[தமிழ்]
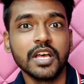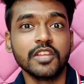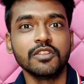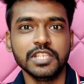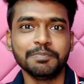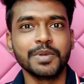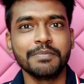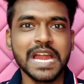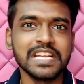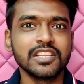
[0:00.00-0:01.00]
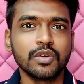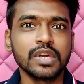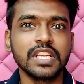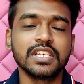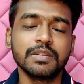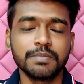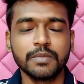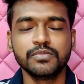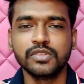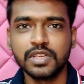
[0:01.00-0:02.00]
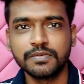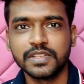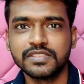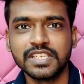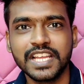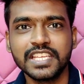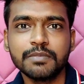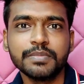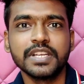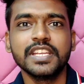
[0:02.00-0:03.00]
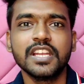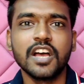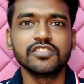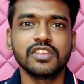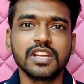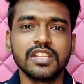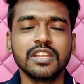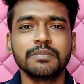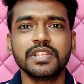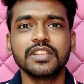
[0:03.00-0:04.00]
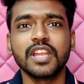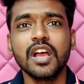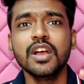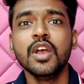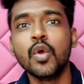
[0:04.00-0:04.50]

அதாவது இப்போ பேட்டில் கிரவுண்டாக இருக்குது பப்ஜி கூட ஃபஸ்ட்டு டைப் பண்ணி லான்ச் ஆனதில் பார்த்தீங்கன்னா